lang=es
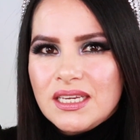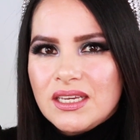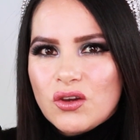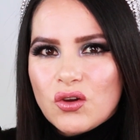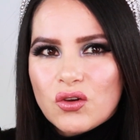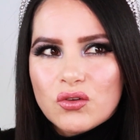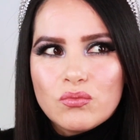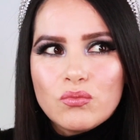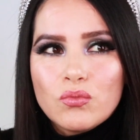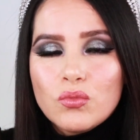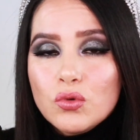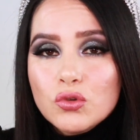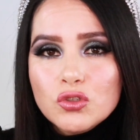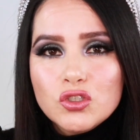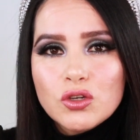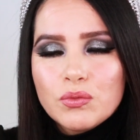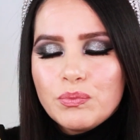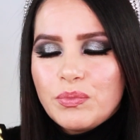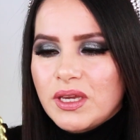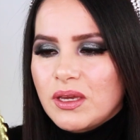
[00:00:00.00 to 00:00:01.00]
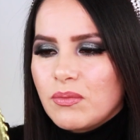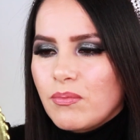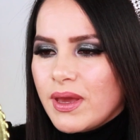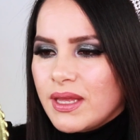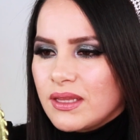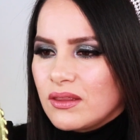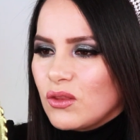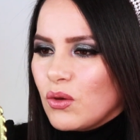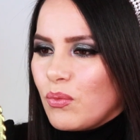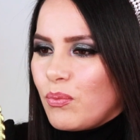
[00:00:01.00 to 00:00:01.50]
y con mucho
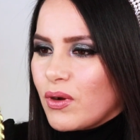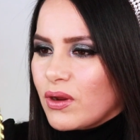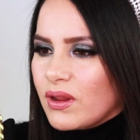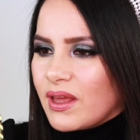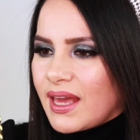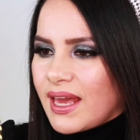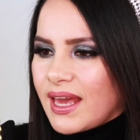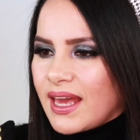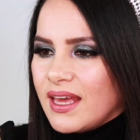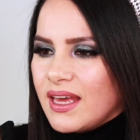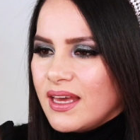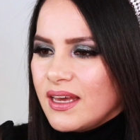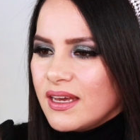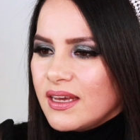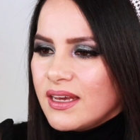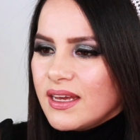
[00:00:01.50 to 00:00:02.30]
pigmento porque